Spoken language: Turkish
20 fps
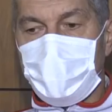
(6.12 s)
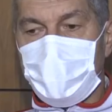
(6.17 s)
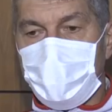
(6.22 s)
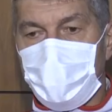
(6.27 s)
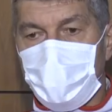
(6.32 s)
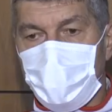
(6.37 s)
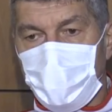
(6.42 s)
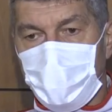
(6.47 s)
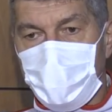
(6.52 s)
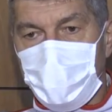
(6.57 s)

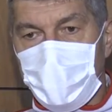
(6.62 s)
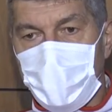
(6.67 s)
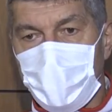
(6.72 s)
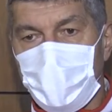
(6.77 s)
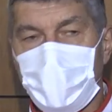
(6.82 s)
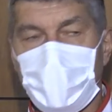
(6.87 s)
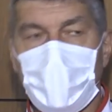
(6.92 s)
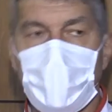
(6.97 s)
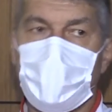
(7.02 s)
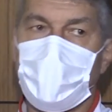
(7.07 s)
çok kısa bir
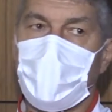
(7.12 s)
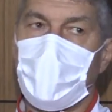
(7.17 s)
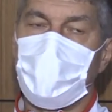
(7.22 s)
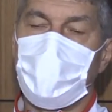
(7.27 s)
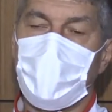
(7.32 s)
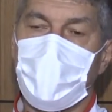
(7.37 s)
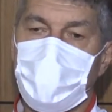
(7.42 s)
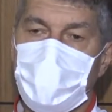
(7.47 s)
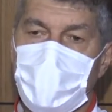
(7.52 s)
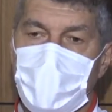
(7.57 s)
kamp
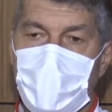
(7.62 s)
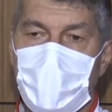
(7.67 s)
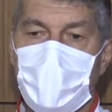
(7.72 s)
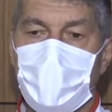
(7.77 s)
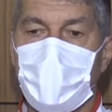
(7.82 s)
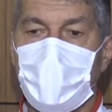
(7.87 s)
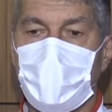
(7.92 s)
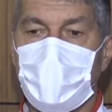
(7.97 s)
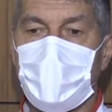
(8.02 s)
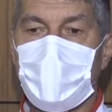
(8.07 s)
yapmamıza
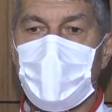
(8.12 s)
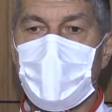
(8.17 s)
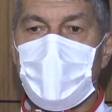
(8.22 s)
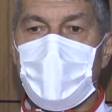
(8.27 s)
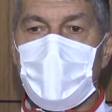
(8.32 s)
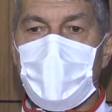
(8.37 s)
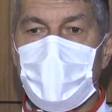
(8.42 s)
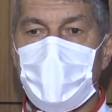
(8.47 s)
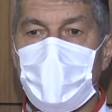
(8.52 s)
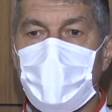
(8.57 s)
rağmen
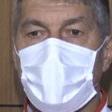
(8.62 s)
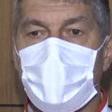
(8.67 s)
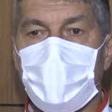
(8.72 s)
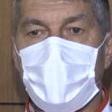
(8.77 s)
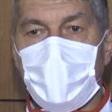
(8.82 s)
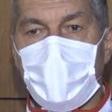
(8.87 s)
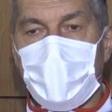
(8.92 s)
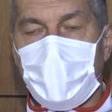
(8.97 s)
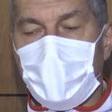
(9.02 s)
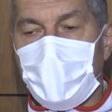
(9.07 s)
e, bir
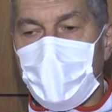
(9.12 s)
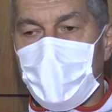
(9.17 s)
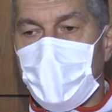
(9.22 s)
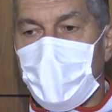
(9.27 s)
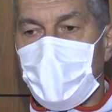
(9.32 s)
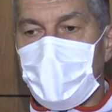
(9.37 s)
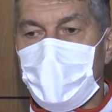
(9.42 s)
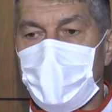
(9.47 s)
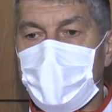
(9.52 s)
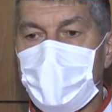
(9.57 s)
araya
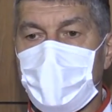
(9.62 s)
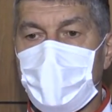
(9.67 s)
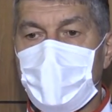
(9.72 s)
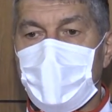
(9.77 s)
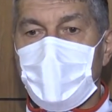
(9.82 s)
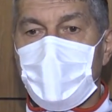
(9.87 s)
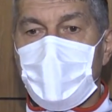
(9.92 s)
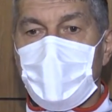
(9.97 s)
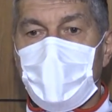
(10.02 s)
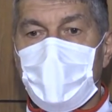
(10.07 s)
geldik.
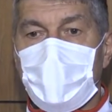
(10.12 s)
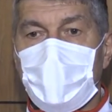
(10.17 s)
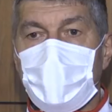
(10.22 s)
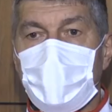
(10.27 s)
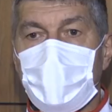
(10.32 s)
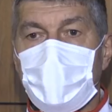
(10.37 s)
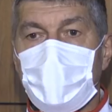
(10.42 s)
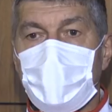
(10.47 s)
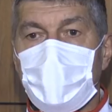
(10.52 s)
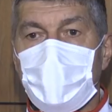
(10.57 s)
E,
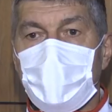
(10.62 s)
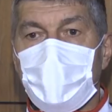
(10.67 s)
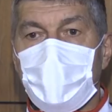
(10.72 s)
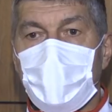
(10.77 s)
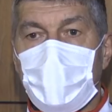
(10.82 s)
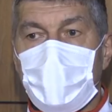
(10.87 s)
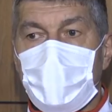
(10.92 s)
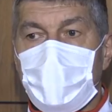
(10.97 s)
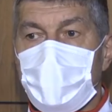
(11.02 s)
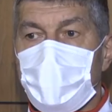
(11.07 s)

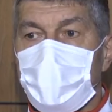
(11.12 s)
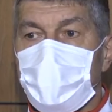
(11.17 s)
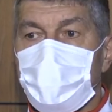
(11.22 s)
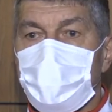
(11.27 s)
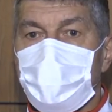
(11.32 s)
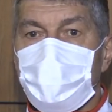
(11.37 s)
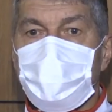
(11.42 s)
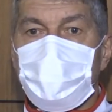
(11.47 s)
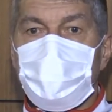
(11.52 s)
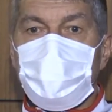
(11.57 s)
vallahi
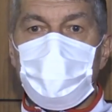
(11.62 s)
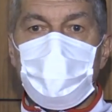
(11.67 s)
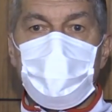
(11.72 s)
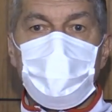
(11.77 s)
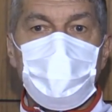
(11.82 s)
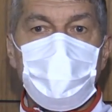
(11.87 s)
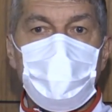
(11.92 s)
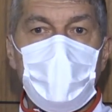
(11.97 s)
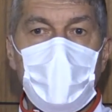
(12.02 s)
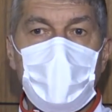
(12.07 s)

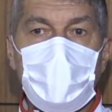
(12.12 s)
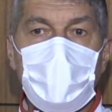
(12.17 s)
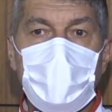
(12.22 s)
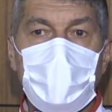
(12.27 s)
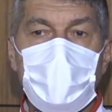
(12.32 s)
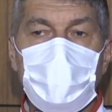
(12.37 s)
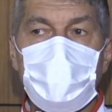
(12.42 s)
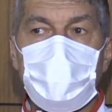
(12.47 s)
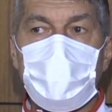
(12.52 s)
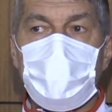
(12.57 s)
ben e,
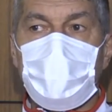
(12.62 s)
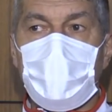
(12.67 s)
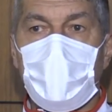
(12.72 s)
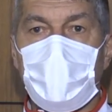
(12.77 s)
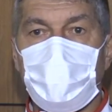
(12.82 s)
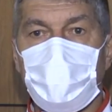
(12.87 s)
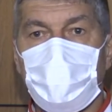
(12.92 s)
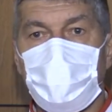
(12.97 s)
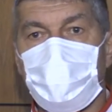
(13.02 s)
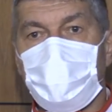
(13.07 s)
yani
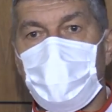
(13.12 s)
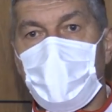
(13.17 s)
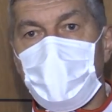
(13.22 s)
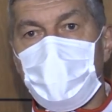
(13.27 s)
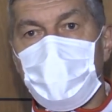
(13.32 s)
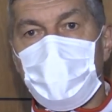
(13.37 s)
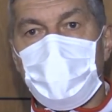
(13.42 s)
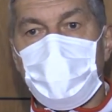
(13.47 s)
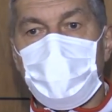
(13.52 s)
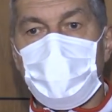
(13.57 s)
3
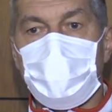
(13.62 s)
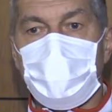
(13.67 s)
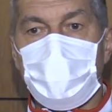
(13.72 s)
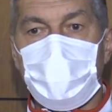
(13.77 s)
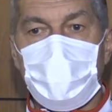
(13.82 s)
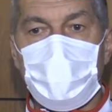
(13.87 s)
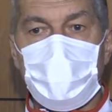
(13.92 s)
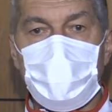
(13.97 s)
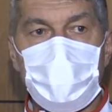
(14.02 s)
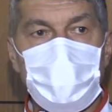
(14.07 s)
senedir
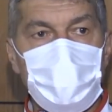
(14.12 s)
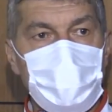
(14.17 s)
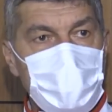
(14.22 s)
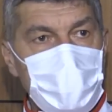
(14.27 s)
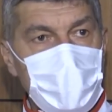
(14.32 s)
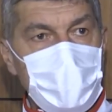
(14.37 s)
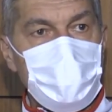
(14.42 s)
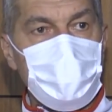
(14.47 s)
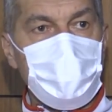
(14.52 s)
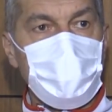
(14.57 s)
e,
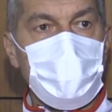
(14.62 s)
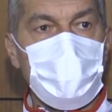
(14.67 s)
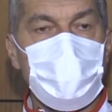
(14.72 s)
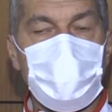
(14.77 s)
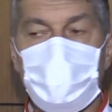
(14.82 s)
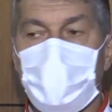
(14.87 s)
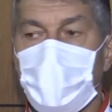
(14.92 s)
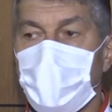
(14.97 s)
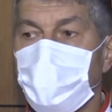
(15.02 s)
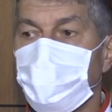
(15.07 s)
takım
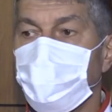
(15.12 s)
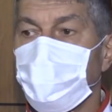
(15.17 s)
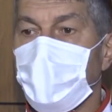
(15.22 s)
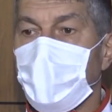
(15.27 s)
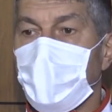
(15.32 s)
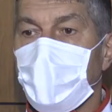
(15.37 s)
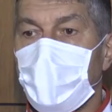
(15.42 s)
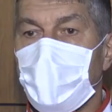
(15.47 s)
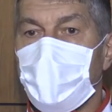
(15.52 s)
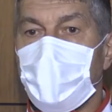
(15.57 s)
başındayım.
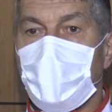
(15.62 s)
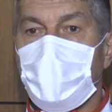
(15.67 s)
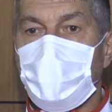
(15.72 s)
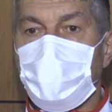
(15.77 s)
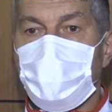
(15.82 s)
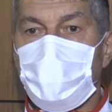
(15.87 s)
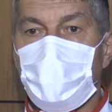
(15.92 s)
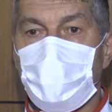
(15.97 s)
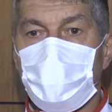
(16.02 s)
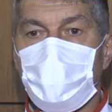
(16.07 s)
Hep aynı
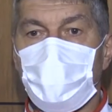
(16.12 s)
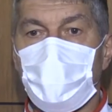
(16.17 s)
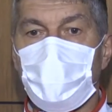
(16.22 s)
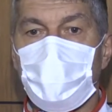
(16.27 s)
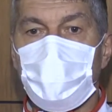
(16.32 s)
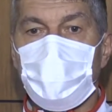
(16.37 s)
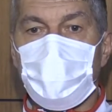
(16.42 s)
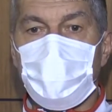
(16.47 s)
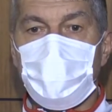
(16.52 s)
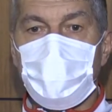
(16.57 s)
şeyi
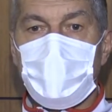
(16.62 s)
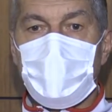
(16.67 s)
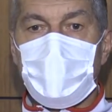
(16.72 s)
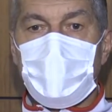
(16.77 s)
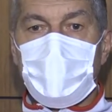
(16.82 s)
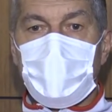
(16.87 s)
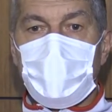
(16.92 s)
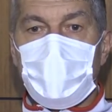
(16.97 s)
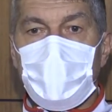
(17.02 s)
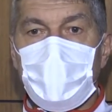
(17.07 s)
söylüyorum.
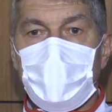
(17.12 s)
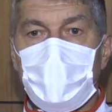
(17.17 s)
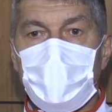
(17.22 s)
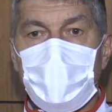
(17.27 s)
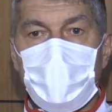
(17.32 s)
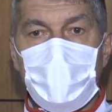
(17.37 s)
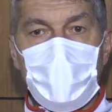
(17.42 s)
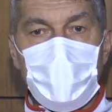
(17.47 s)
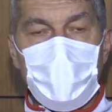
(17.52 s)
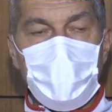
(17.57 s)
E,
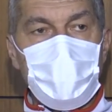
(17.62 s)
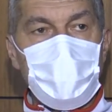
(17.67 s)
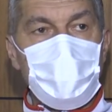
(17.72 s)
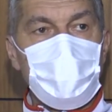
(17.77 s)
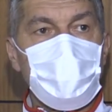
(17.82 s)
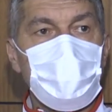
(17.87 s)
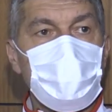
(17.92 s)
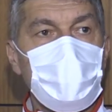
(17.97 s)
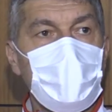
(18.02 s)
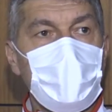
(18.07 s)
iyi bir
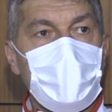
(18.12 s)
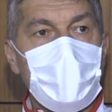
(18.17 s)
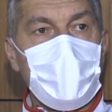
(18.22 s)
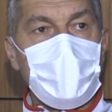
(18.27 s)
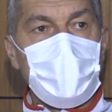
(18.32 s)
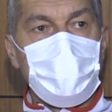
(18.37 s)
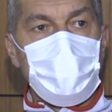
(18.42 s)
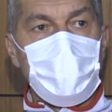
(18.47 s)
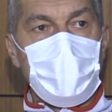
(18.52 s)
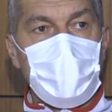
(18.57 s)
düzeye
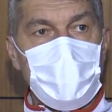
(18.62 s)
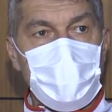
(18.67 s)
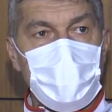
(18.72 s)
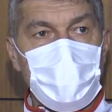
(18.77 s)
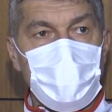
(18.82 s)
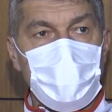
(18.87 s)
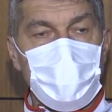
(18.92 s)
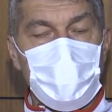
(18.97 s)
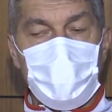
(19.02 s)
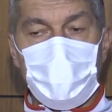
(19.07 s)
geldiğimize
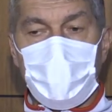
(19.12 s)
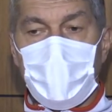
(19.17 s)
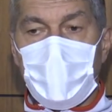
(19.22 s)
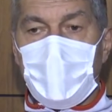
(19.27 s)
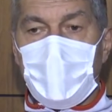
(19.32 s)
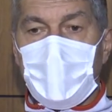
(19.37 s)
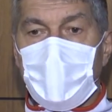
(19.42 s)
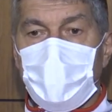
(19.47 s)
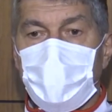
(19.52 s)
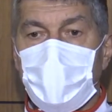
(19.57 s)
inanıyorum.
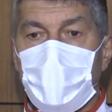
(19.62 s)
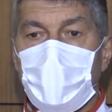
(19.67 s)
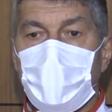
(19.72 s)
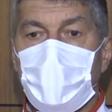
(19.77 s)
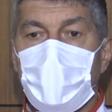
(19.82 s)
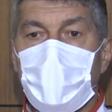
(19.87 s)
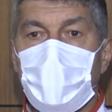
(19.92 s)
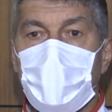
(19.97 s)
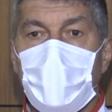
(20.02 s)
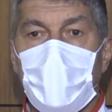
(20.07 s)
Ve
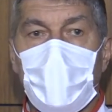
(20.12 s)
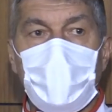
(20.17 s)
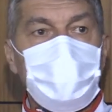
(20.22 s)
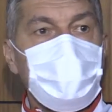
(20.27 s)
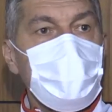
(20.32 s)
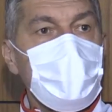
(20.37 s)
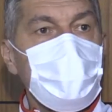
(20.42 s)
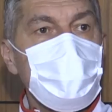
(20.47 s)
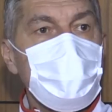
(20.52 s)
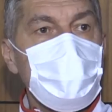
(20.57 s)
e, her
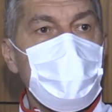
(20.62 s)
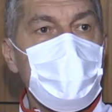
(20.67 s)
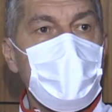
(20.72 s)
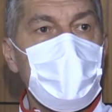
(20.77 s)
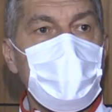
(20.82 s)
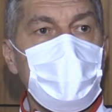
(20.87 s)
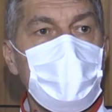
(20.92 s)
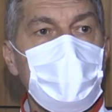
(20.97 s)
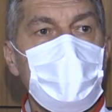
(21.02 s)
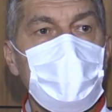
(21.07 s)
takımla da
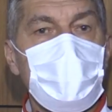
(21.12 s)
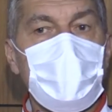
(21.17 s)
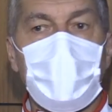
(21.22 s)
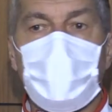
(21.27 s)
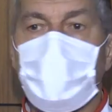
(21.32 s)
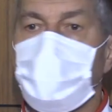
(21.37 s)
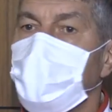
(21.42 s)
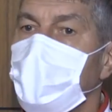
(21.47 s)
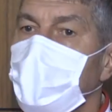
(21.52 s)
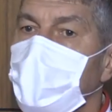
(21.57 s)
e, ha
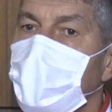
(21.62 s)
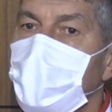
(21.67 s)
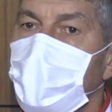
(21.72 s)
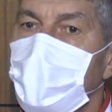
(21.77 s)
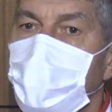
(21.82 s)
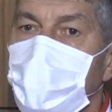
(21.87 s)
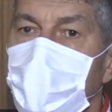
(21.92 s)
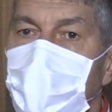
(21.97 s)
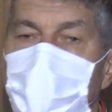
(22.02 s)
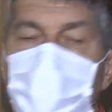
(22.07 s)

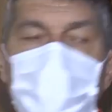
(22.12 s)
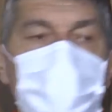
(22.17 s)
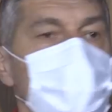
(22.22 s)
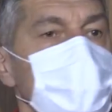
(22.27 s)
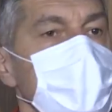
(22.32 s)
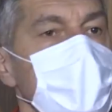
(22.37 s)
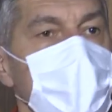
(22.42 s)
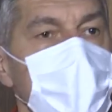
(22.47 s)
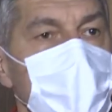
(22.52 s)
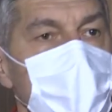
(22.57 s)
yenebiliriz,
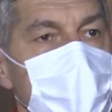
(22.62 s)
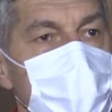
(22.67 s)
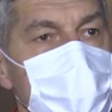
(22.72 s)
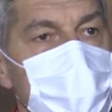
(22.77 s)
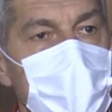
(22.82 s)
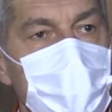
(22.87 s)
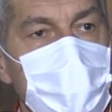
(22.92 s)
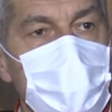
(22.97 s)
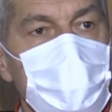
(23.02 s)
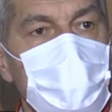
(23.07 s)
yeniliriz
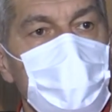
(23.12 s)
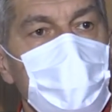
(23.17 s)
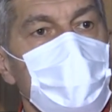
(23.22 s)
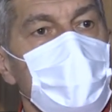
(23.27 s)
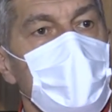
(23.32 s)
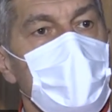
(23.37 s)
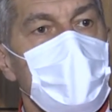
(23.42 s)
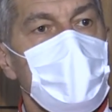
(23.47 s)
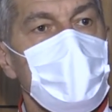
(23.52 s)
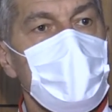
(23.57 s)
ama
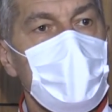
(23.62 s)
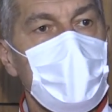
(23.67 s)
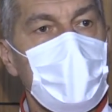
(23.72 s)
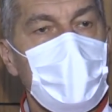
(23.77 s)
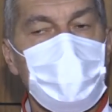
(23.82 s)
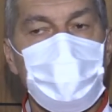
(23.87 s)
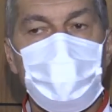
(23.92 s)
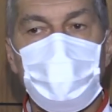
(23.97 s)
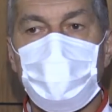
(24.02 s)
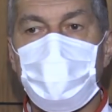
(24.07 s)
sonuna kadar
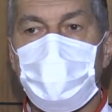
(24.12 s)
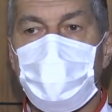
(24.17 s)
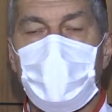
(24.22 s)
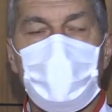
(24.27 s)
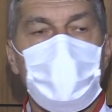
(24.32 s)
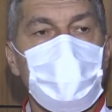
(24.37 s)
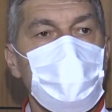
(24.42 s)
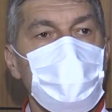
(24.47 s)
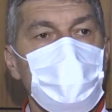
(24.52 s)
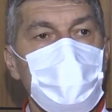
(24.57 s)
60.
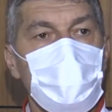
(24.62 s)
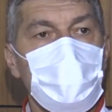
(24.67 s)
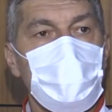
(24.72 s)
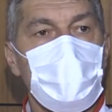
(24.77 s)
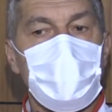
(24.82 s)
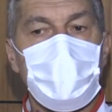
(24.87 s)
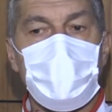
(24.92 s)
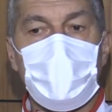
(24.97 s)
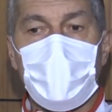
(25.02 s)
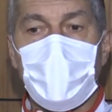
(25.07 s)
dakikanın sonuna
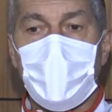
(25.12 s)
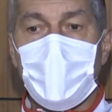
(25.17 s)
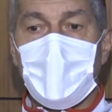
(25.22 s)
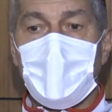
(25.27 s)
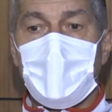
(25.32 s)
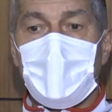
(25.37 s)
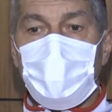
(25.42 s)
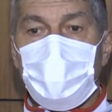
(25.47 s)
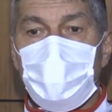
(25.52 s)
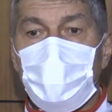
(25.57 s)
kadar
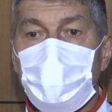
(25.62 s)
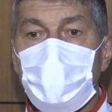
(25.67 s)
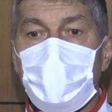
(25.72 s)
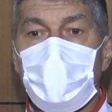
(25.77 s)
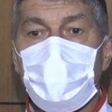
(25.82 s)
çok iyi